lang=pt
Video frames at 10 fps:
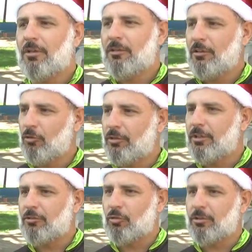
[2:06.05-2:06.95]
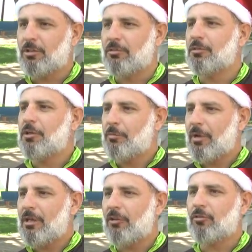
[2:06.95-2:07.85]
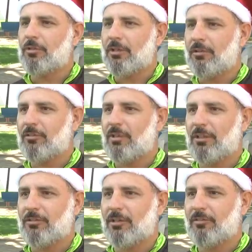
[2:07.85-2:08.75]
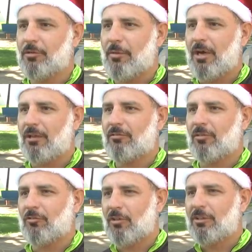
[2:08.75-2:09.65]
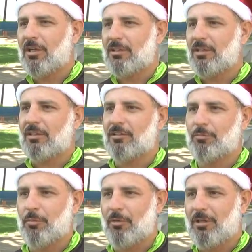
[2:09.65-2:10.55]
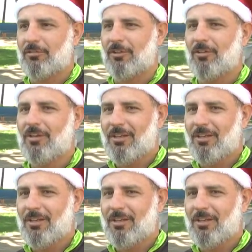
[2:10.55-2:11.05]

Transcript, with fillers: e unindo, unindo, para ir ajudando a cidade a crescer mais com a solidariedade da população.